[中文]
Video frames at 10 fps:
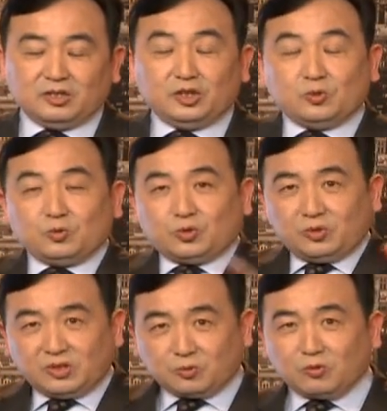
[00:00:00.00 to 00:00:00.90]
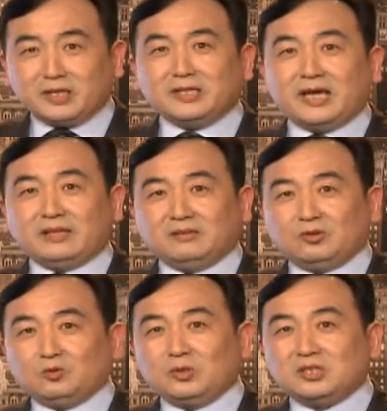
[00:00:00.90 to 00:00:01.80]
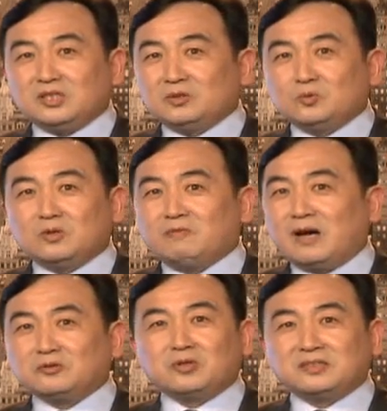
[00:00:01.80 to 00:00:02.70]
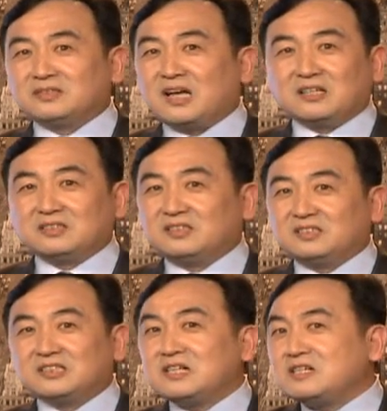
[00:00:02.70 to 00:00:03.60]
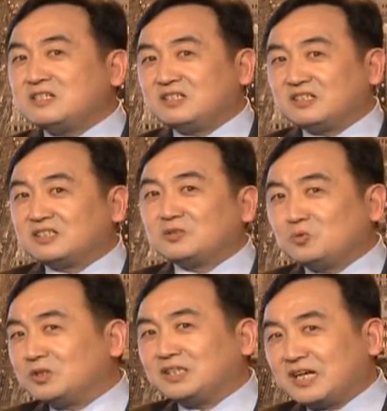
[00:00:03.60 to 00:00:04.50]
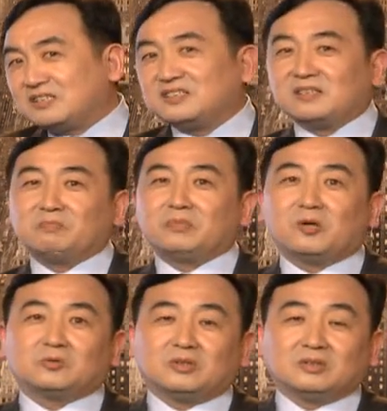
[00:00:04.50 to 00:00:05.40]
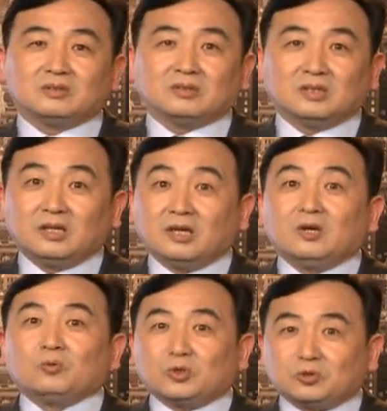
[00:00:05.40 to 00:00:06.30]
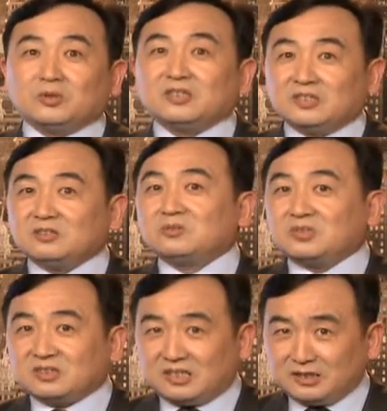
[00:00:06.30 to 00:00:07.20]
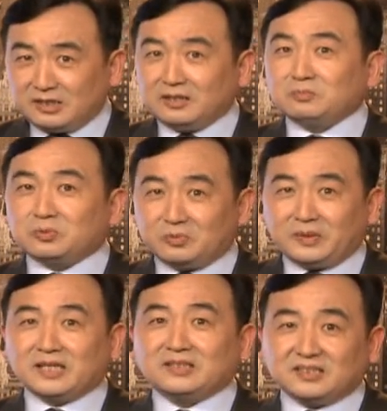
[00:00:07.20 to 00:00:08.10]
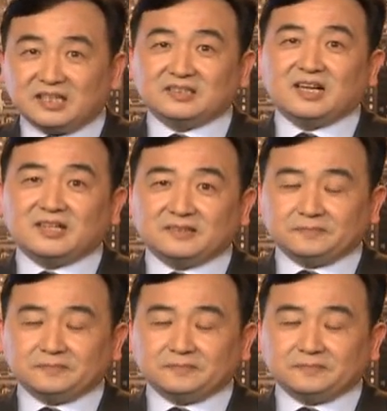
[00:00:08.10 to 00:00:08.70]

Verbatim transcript: 扭曲的观念对生活完全丧失了真实的生活应该是什么标准？我说的这都是挺普遍的现象。